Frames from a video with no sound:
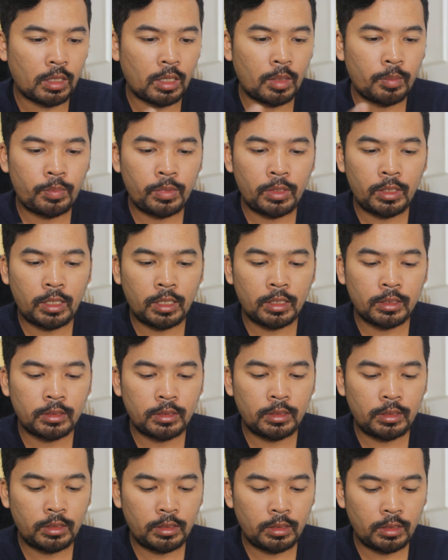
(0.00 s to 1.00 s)

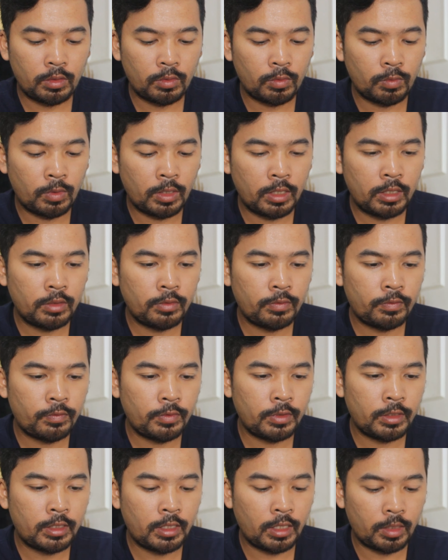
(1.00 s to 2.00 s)
Aplikasi
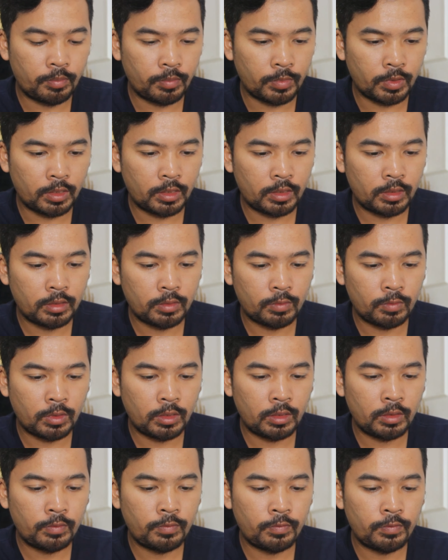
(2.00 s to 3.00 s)
WiFi Cam ya,
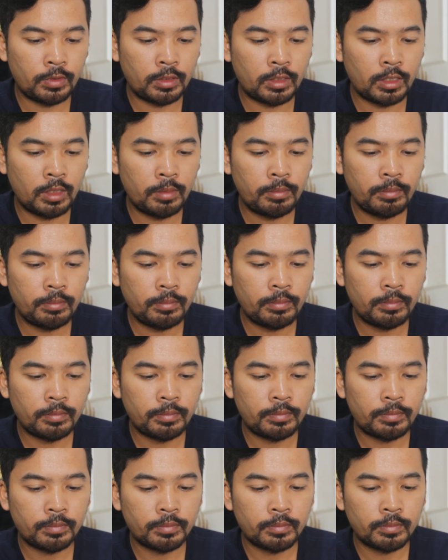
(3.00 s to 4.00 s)
WiFi Cam.
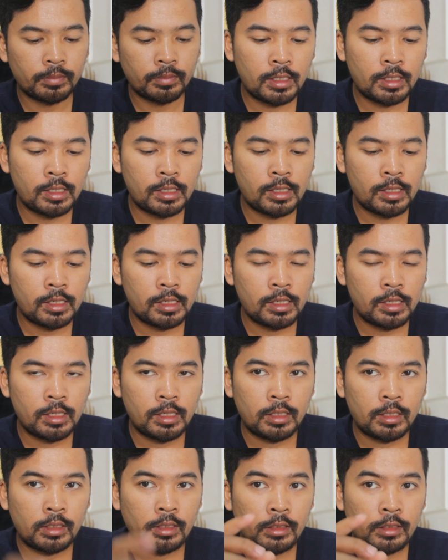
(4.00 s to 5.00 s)

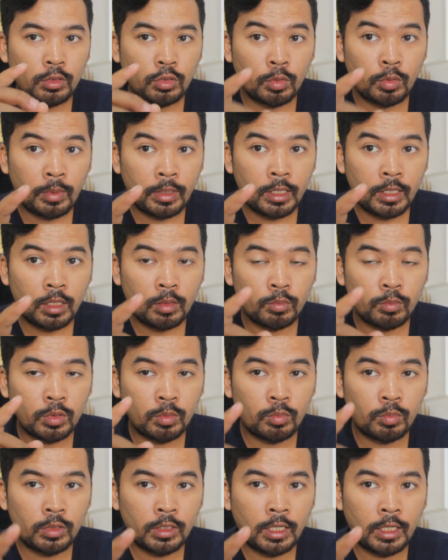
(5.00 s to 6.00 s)
Kita coba ya,
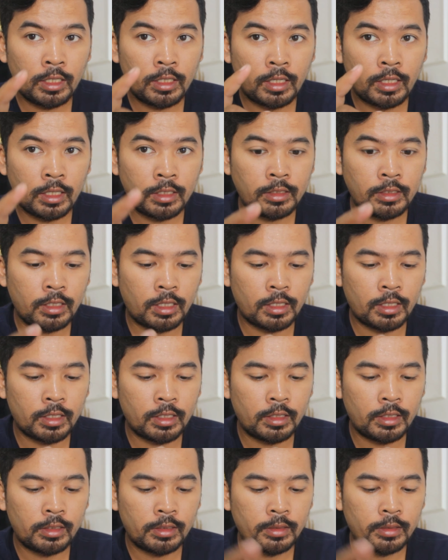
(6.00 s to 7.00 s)
mudah-mudahan lancar
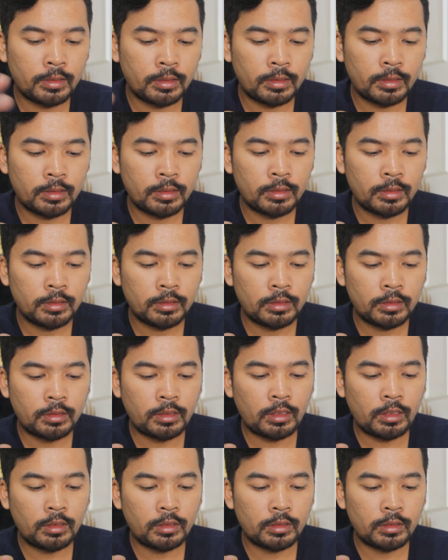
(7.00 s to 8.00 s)
ya.
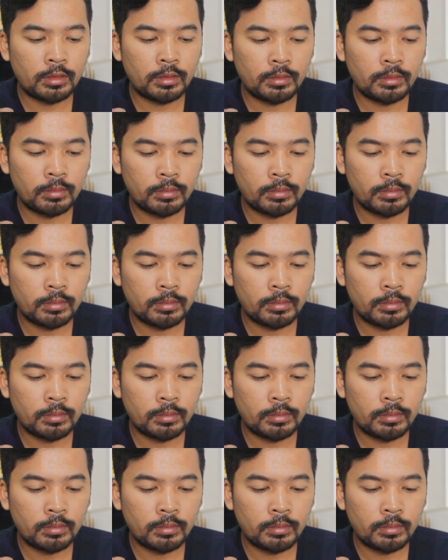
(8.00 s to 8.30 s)
Start